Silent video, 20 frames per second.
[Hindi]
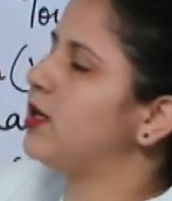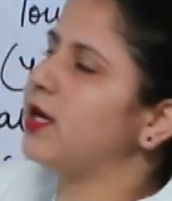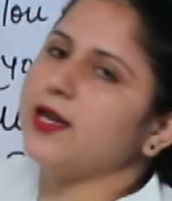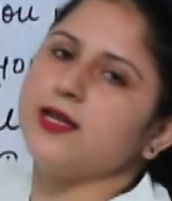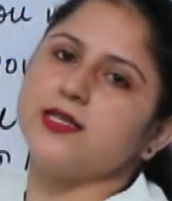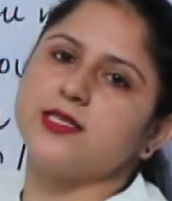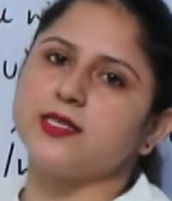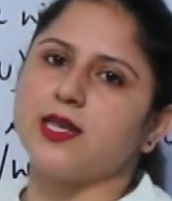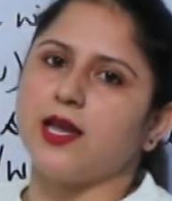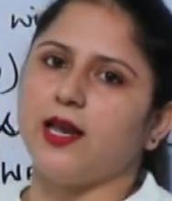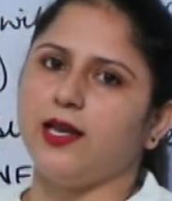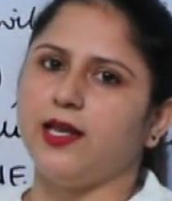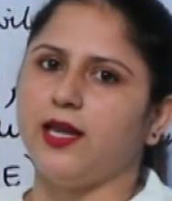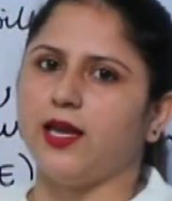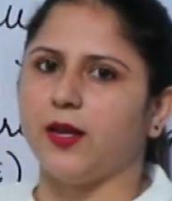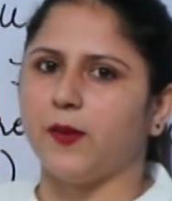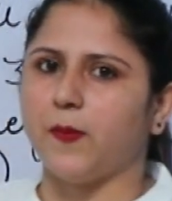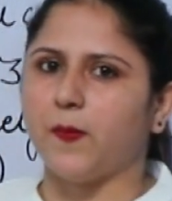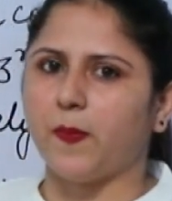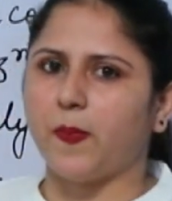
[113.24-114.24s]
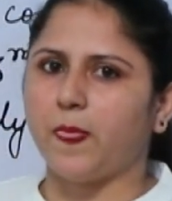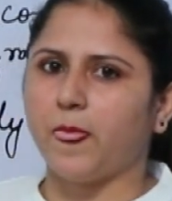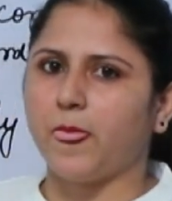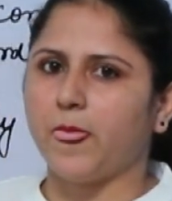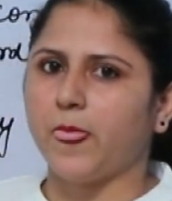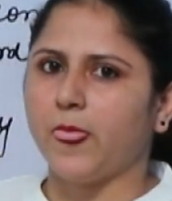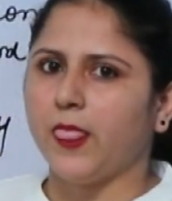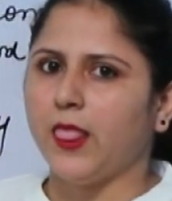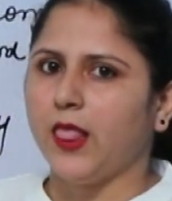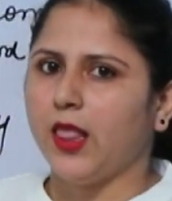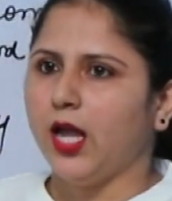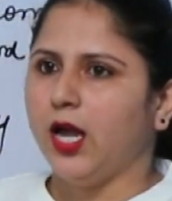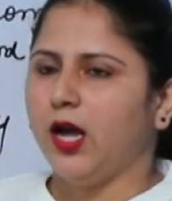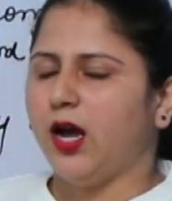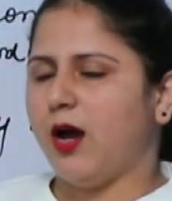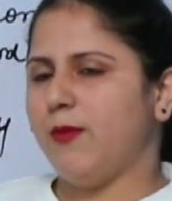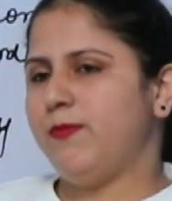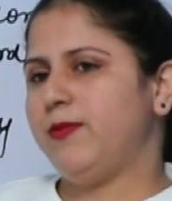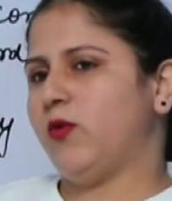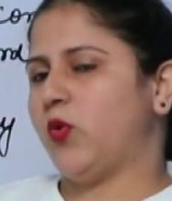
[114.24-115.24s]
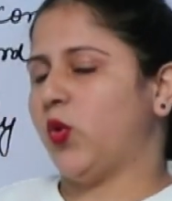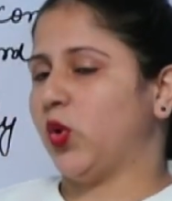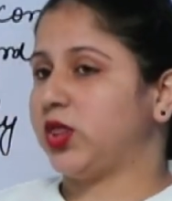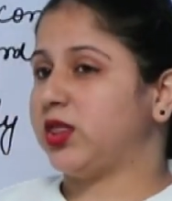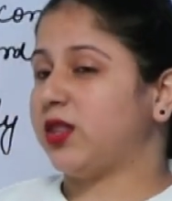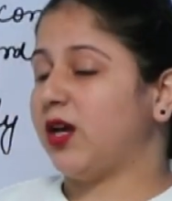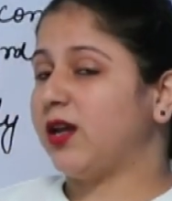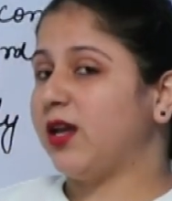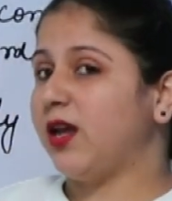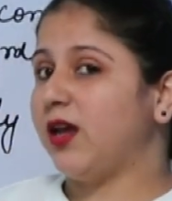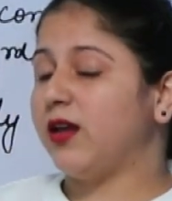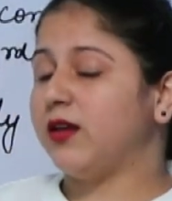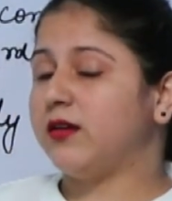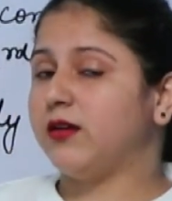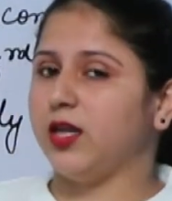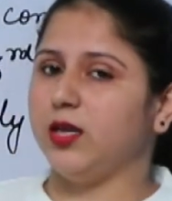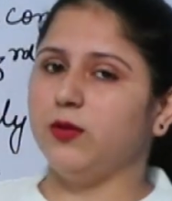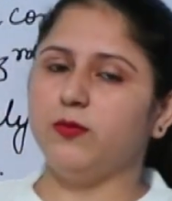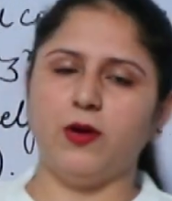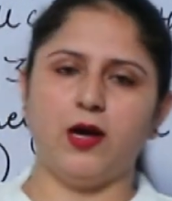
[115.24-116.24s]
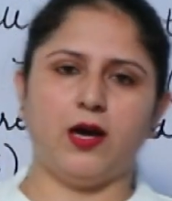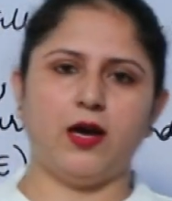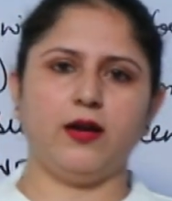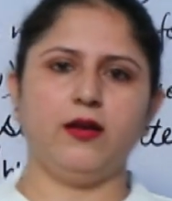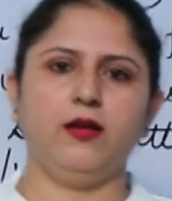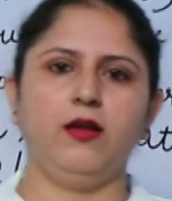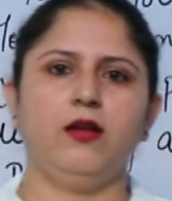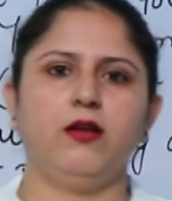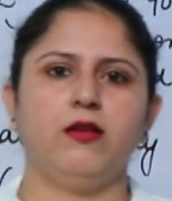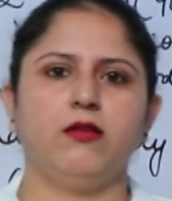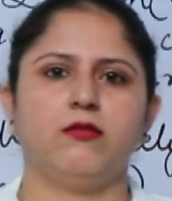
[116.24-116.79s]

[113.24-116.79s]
टेंस के लिए अब होता क्या है कई बार